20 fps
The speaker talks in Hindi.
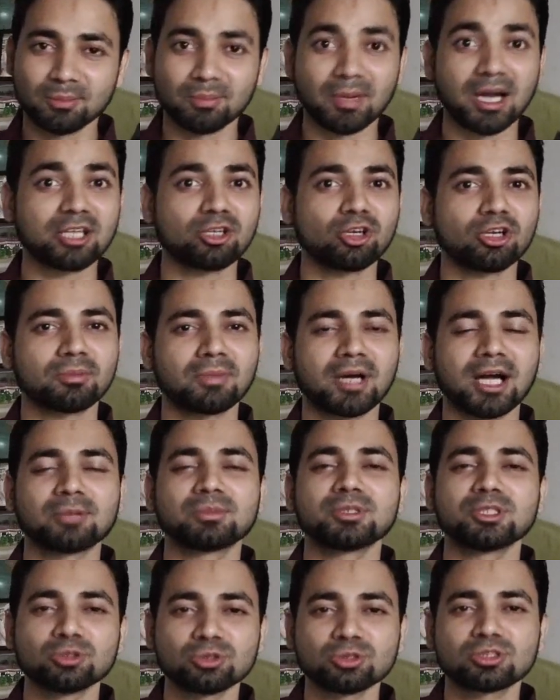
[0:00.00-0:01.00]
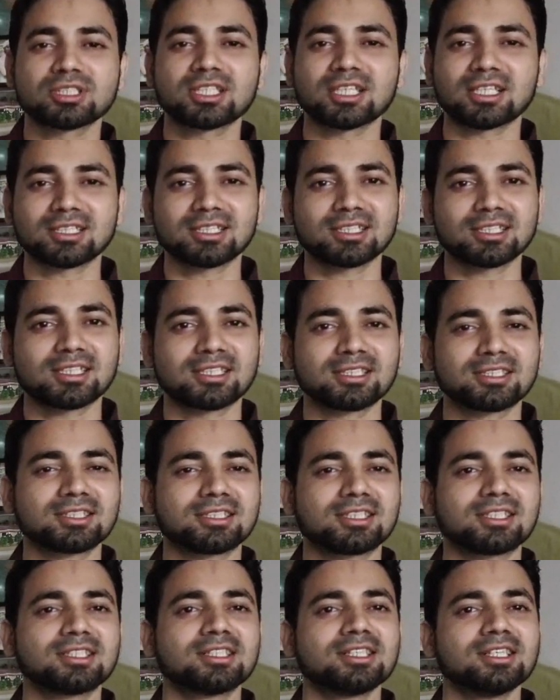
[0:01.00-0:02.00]
भाई और भाभी यूज़ करते रहते
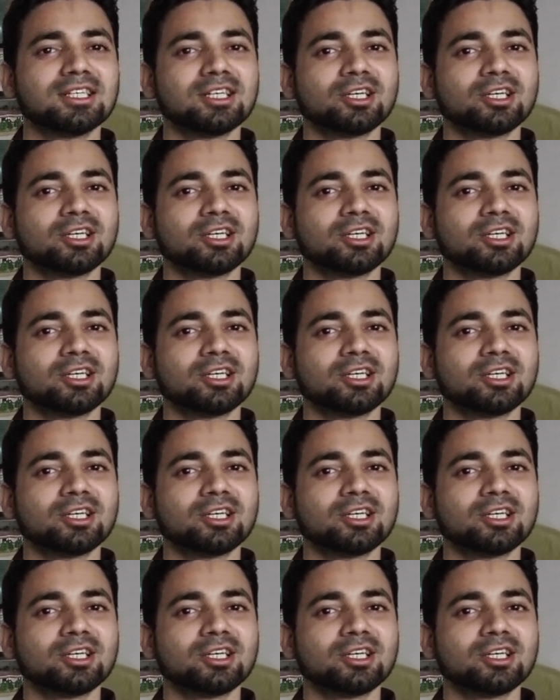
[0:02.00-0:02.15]
थे